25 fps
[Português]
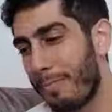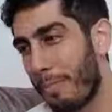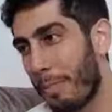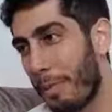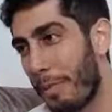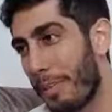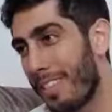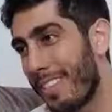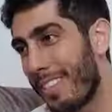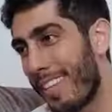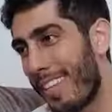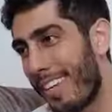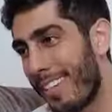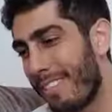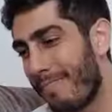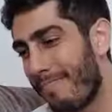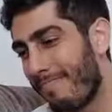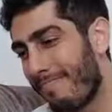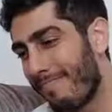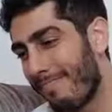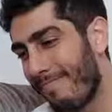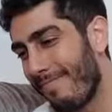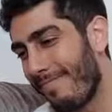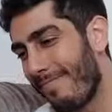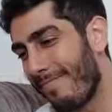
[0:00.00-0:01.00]
Pois é.
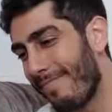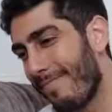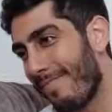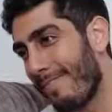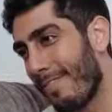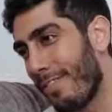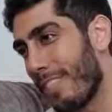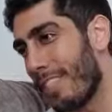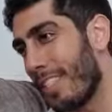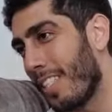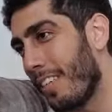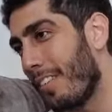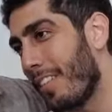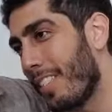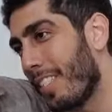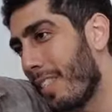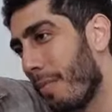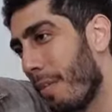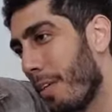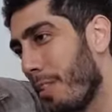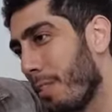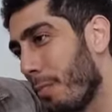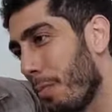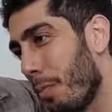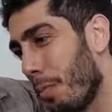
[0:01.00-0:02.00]
Você vai ser
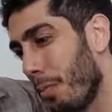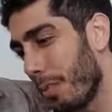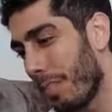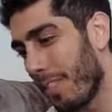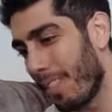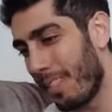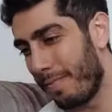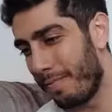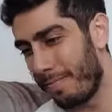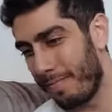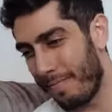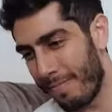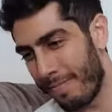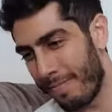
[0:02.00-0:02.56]
minha esposa.